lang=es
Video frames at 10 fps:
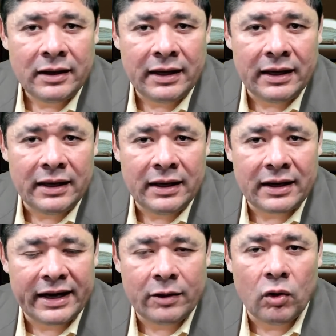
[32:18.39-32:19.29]
eh,
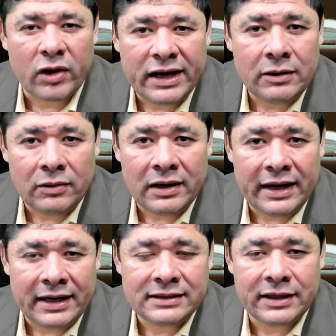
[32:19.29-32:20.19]
recorrido
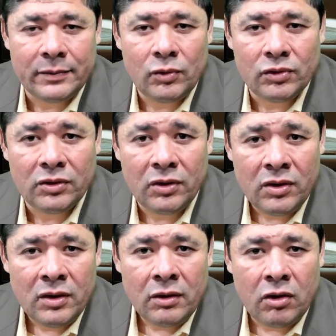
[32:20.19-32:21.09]
en este mundo,